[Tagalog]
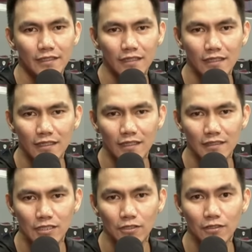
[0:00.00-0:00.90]
Uh,
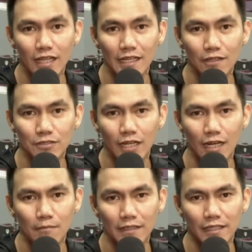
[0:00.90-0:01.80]
siguro lagi ko siyang
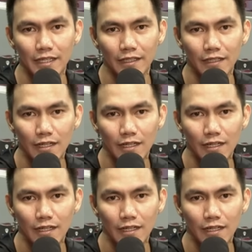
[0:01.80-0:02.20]
kabanding.